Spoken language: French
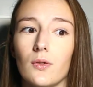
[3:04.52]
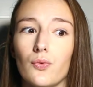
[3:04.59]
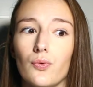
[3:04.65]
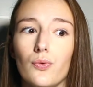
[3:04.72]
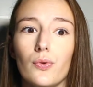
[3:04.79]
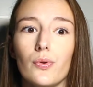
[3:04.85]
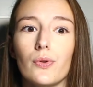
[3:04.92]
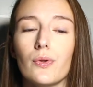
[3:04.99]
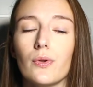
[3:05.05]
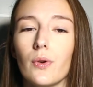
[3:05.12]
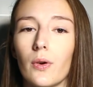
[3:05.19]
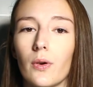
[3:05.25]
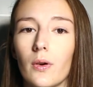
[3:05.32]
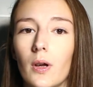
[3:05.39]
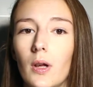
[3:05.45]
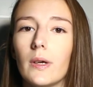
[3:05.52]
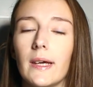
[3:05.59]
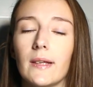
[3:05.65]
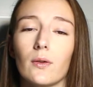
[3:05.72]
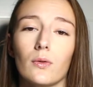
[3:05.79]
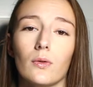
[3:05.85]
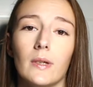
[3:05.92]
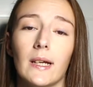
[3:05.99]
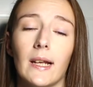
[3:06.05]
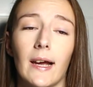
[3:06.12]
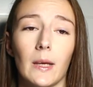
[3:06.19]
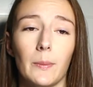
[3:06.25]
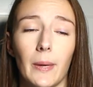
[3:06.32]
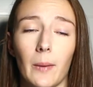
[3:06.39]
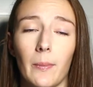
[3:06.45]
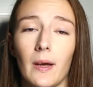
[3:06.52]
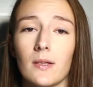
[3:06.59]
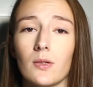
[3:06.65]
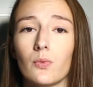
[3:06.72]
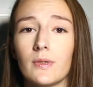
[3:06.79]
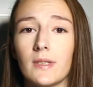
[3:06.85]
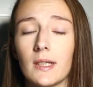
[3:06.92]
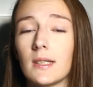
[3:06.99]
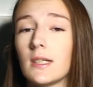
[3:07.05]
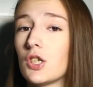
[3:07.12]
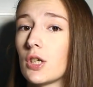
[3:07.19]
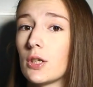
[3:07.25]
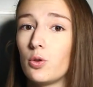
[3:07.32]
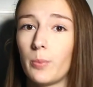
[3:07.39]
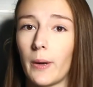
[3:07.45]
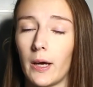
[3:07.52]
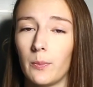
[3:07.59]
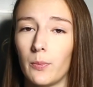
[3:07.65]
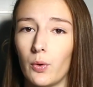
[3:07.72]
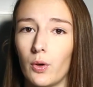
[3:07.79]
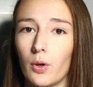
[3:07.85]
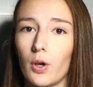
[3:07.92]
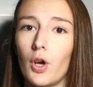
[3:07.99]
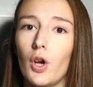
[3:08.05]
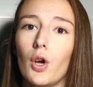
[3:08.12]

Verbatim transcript: juste que, étant donné que la Reaper base contient déjà du primer,